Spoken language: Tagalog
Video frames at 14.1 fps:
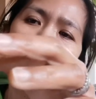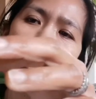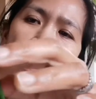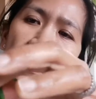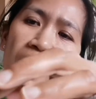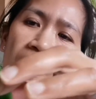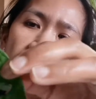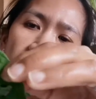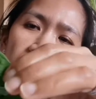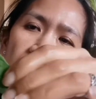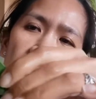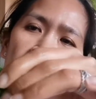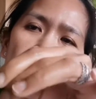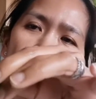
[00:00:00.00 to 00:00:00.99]
Ayan.
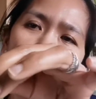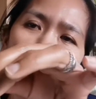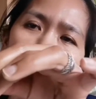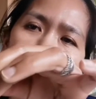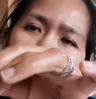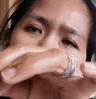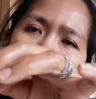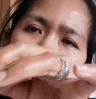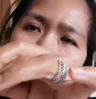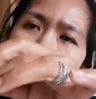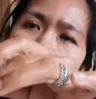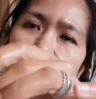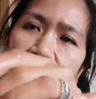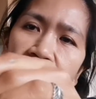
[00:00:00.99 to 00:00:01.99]
Kaya yun,
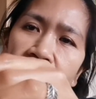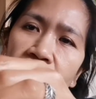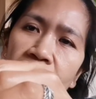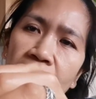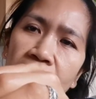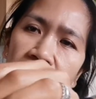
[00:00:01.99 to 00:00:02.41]
hinahantin,